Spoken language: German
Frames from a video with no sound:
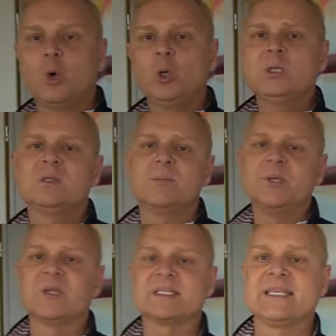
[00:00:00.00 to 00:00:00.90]
Kunden, dem
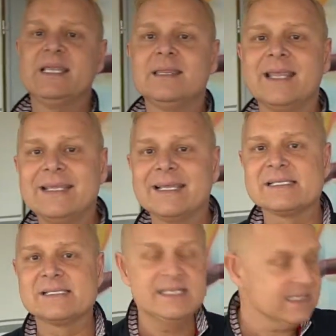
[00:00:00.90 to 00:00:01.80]
Interessenten
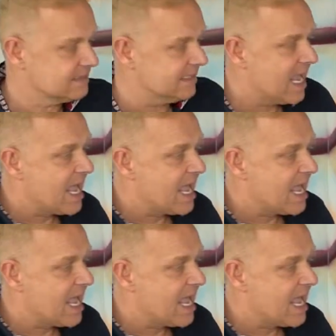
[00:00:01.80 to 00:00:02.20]
interessiert, es,